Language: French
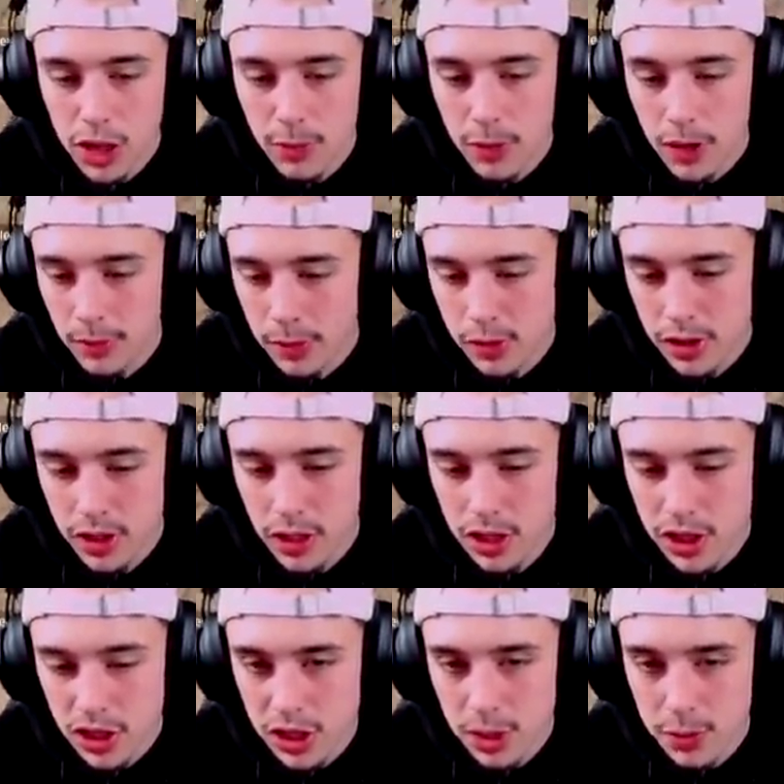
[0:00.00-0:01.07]
Ok, bah on a pas besoin d'aller le
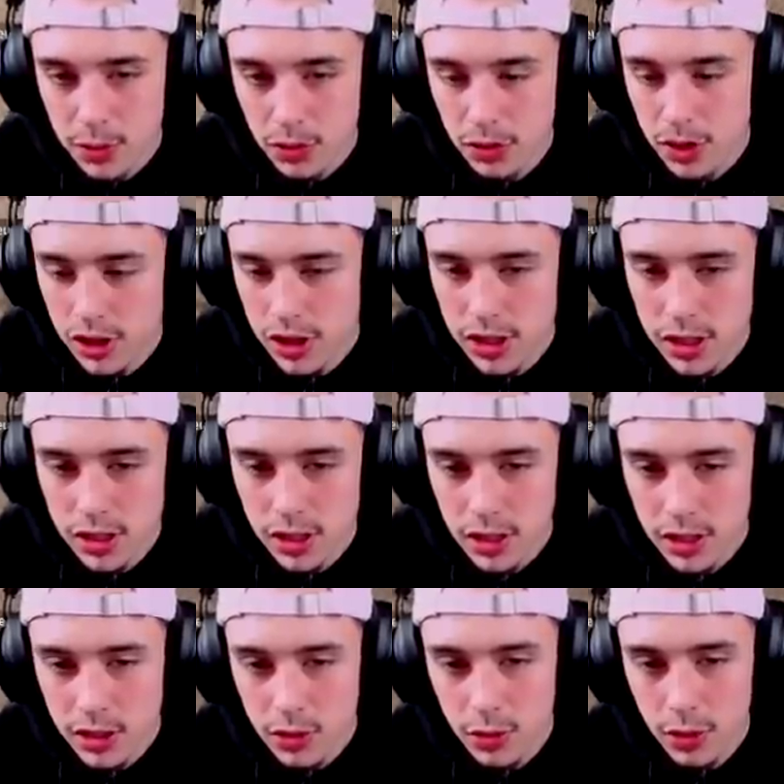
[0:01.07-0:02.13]
chercher parce qu'on en a déjà 6.
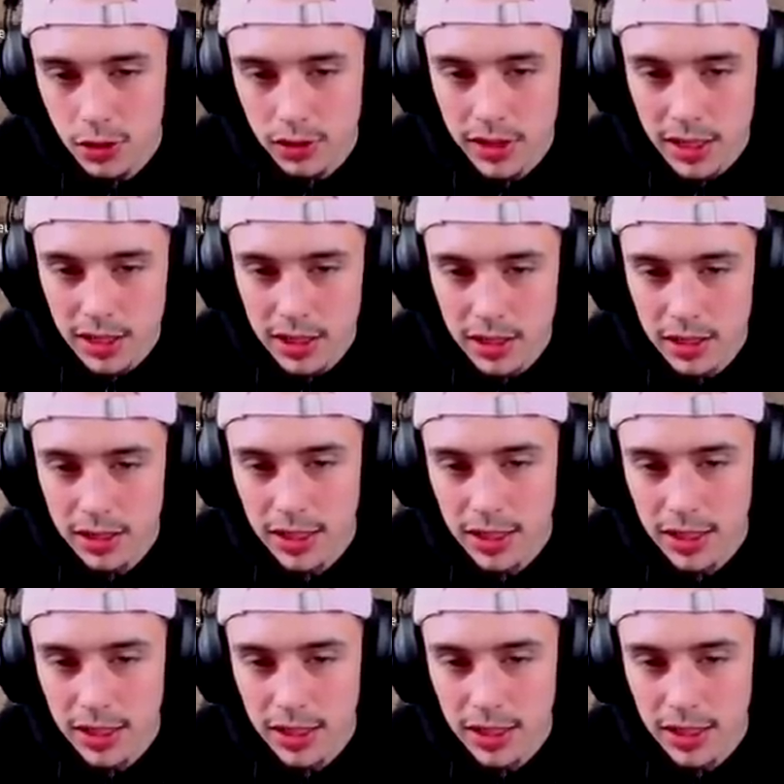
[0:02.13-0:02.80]
Allez, let's go. Tac,